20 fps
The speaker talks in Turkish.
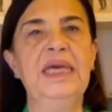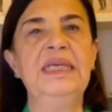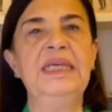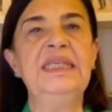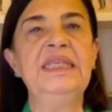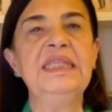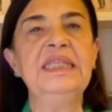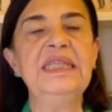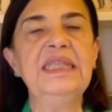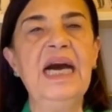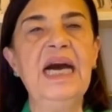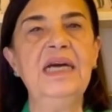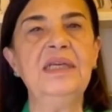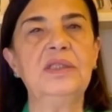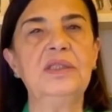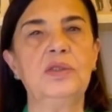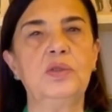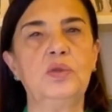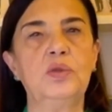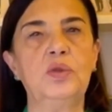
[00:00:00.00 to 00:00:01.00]

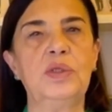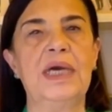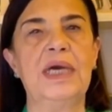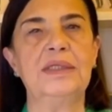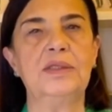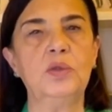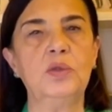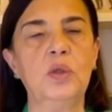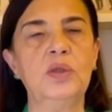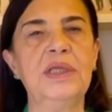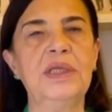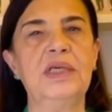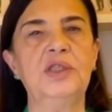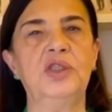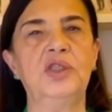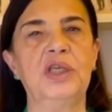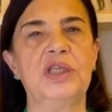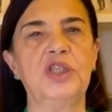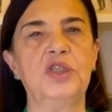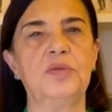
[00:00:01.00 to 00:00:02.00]
Yıllardır süren sondaj
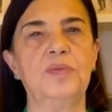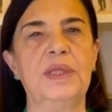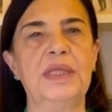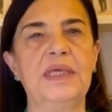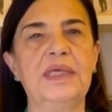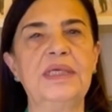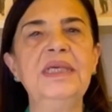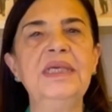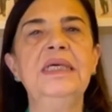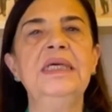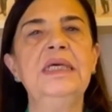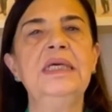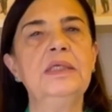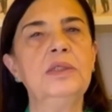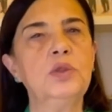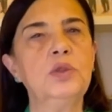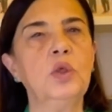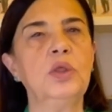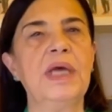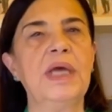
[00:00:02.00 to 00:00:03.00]
çalışmaları
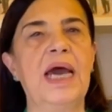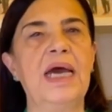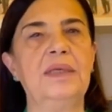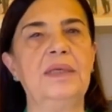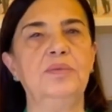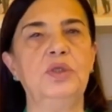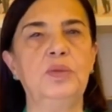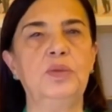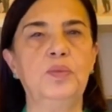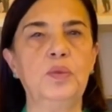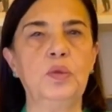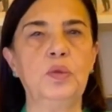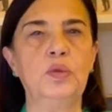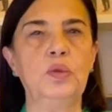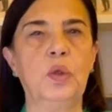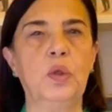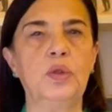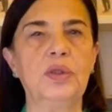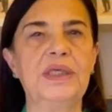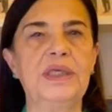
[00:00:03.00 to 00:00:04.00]
sona ermiş
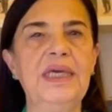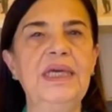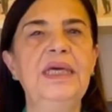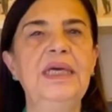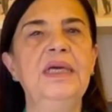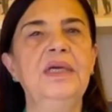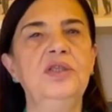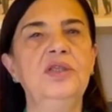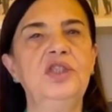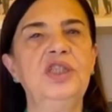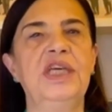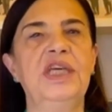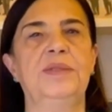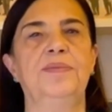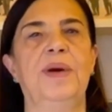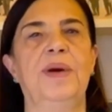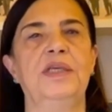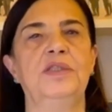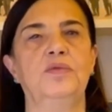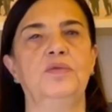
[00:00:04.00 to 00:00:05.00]
bulunuyor ki
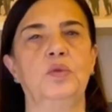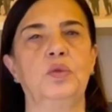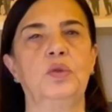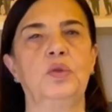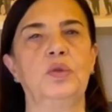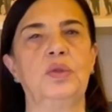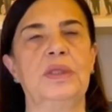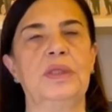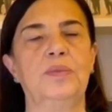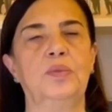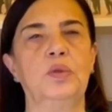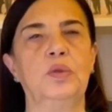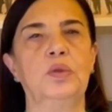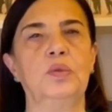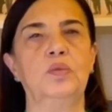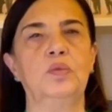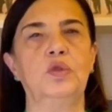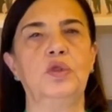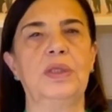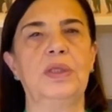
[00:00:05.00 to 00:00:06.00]
ÇED başvurusunda
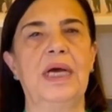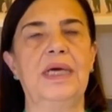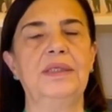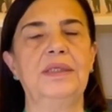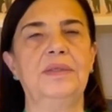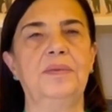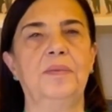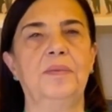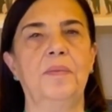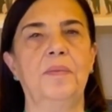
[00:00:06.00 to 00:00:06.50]
bulunmuşlar.